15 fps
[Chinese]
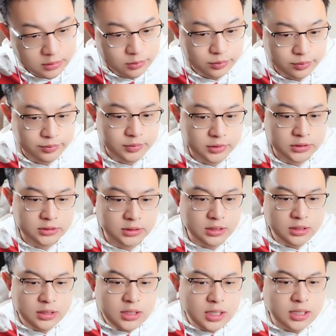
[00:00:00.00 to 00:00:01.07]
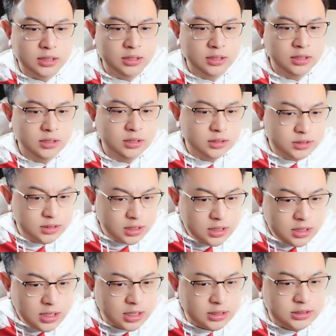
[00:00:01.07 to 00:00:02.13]
我看您是对这个
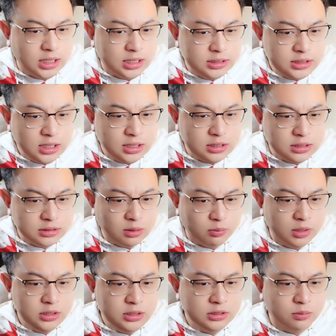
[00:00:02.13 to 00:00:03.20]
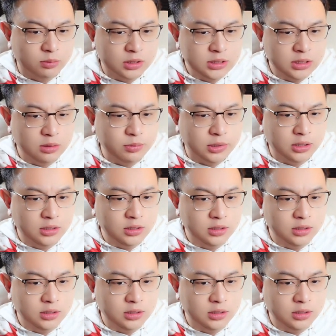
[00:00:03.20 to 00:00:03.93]
他们的快乐教育，怎么你怎么这么高